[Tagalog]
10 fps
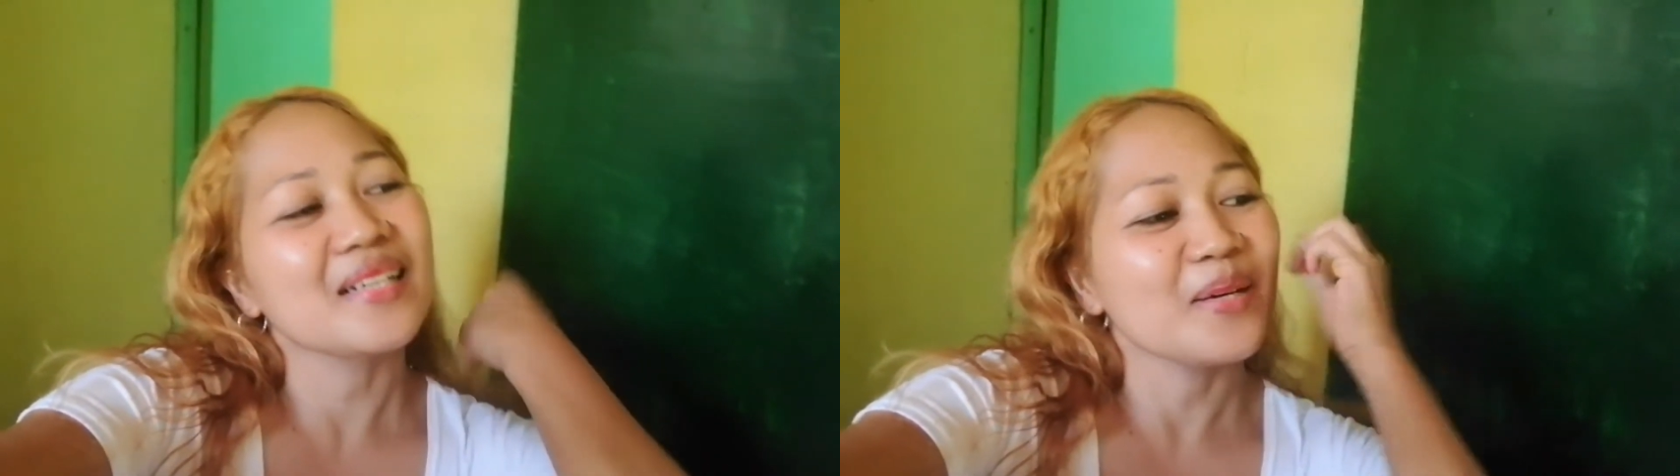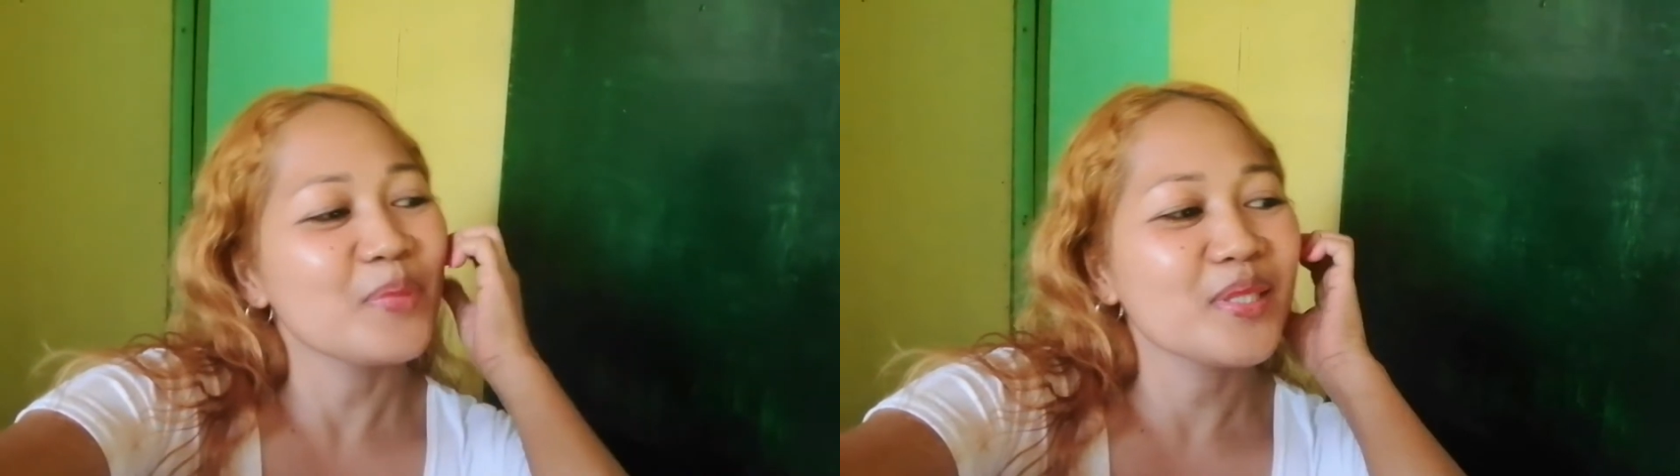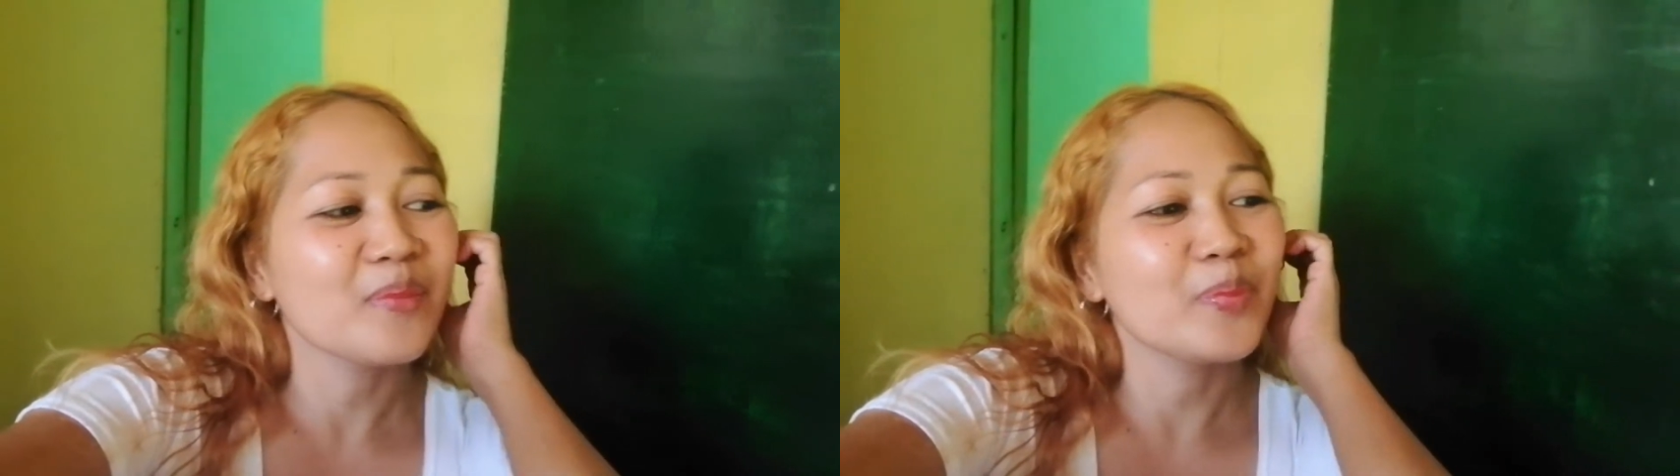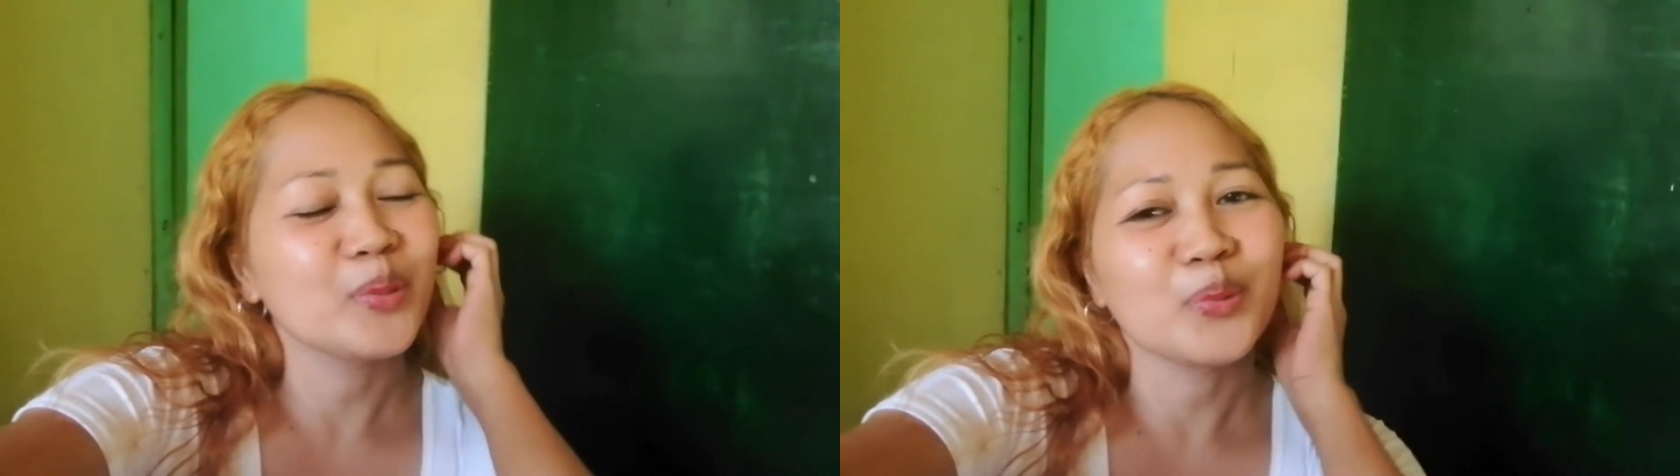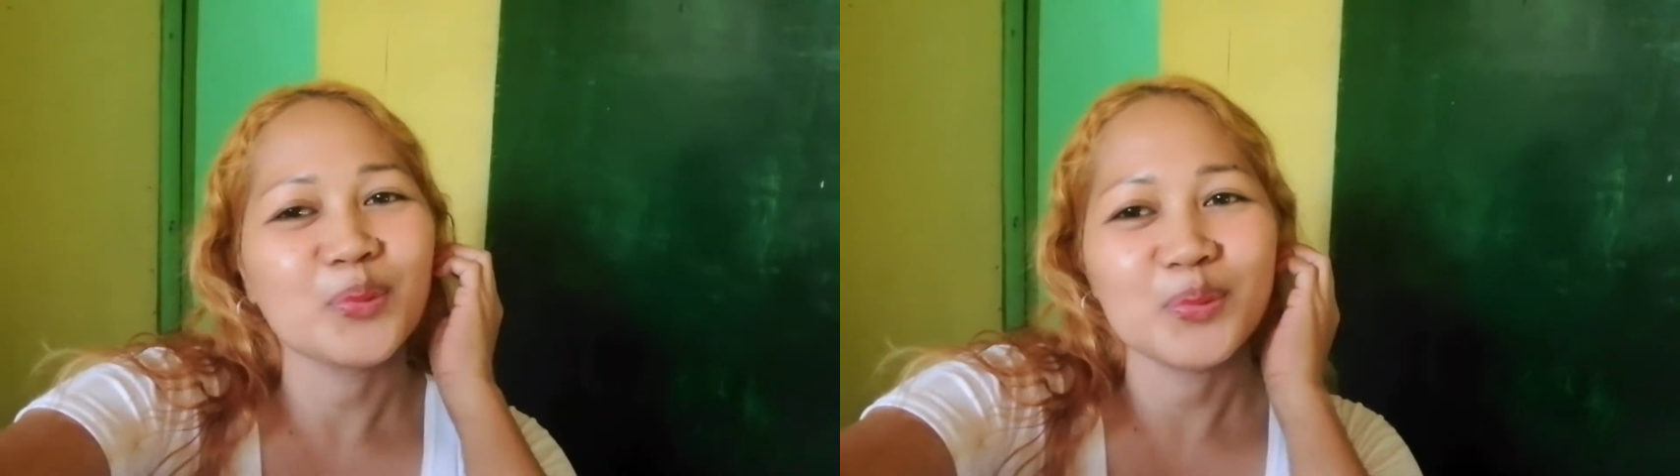Salamat sa
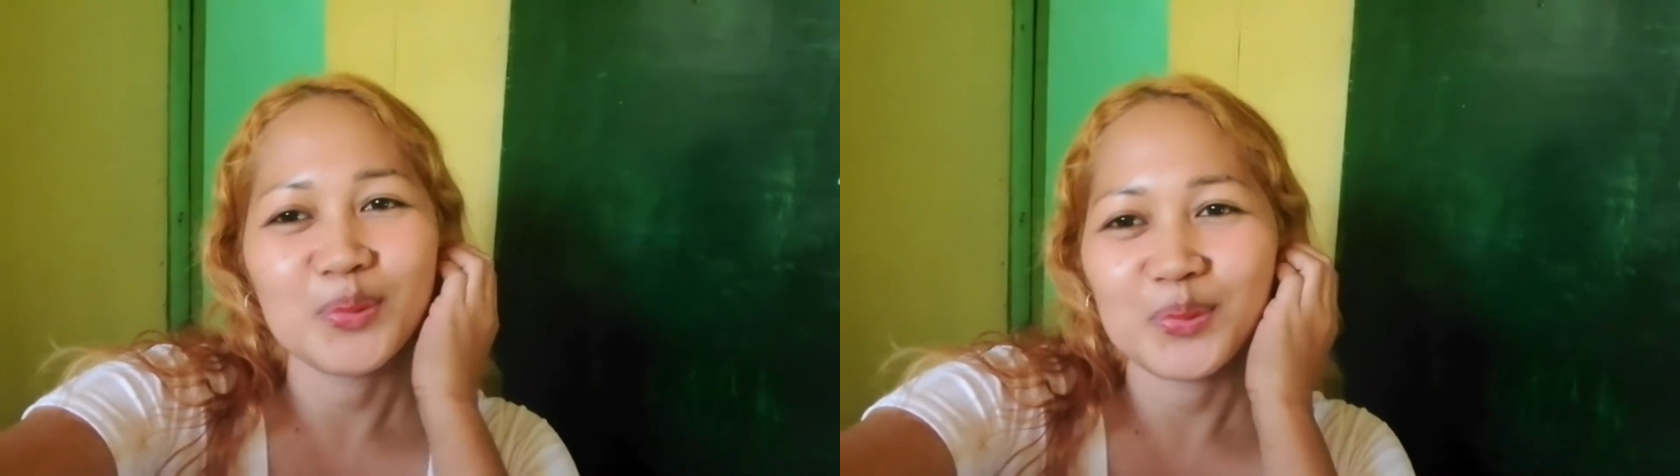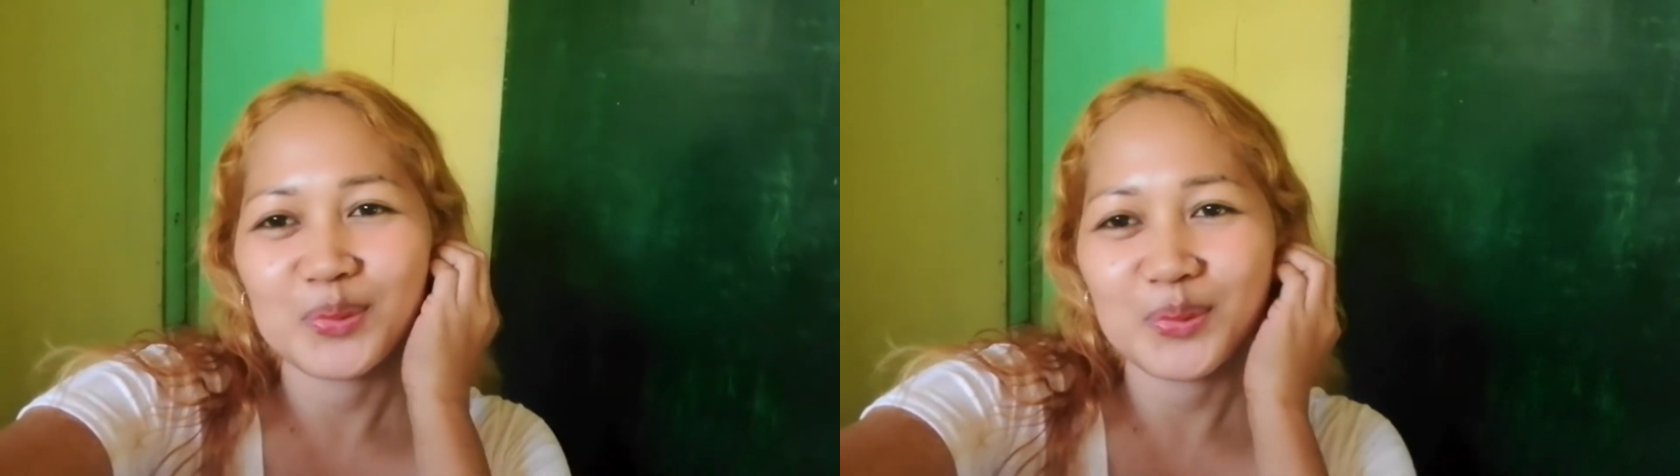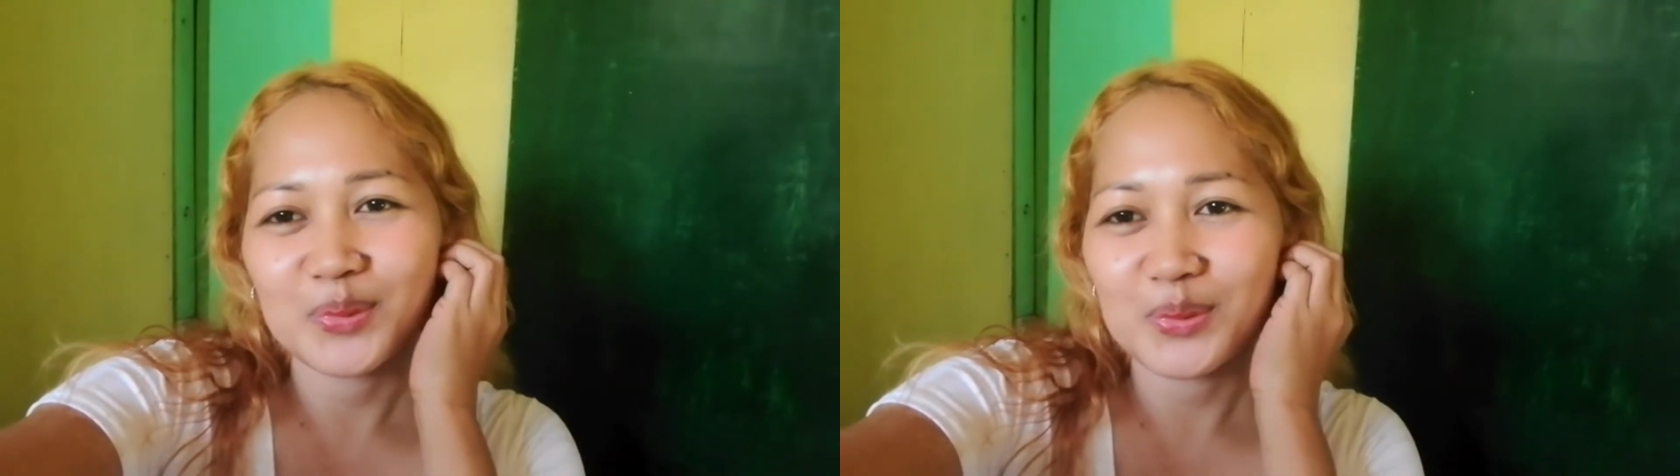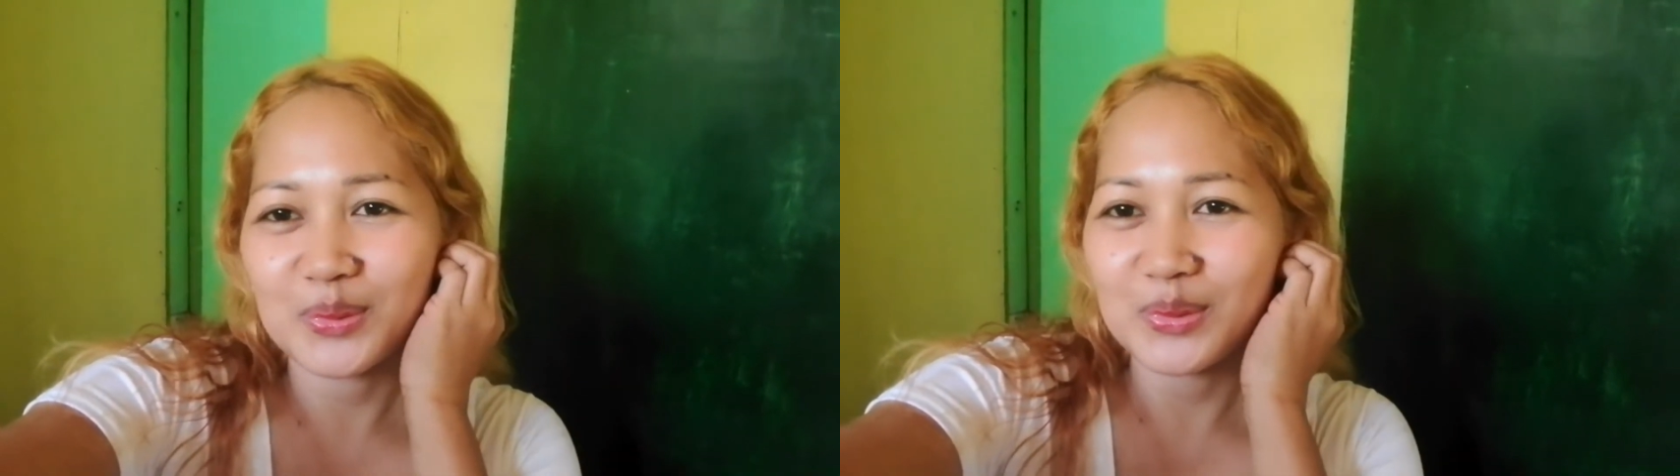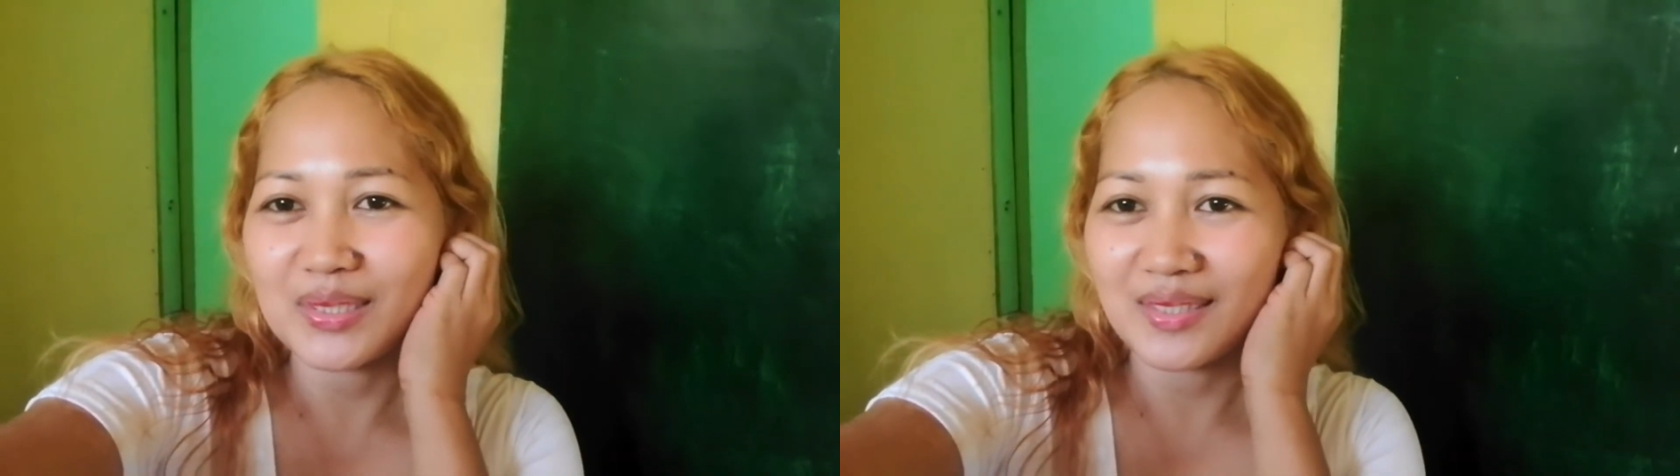panonood